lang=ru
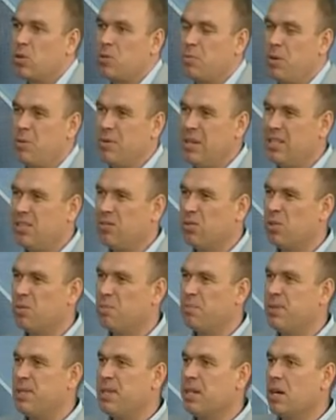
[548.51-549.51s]
Понимаете,
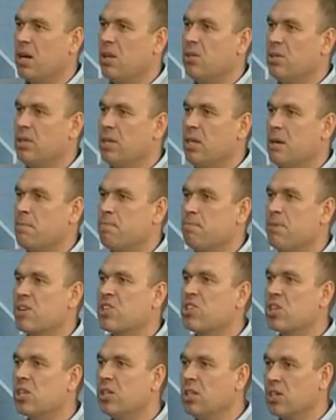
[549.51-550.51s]
вот психология
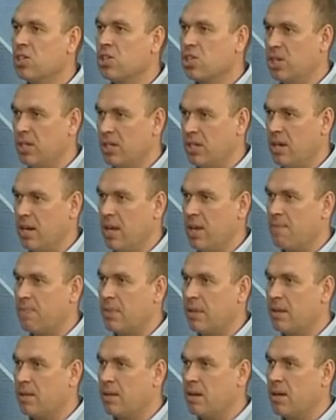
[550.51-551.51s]
пожилых жителей.
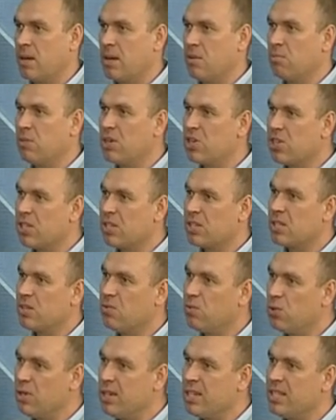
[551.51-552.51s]
А,
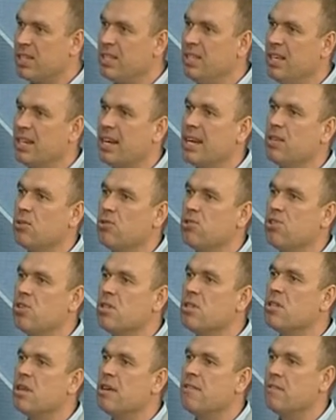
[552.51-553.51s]
большинство угу. из них, они
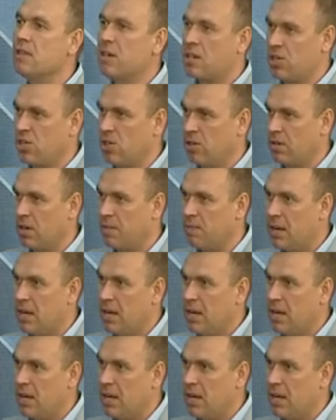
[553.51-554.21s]
очень доверчивы.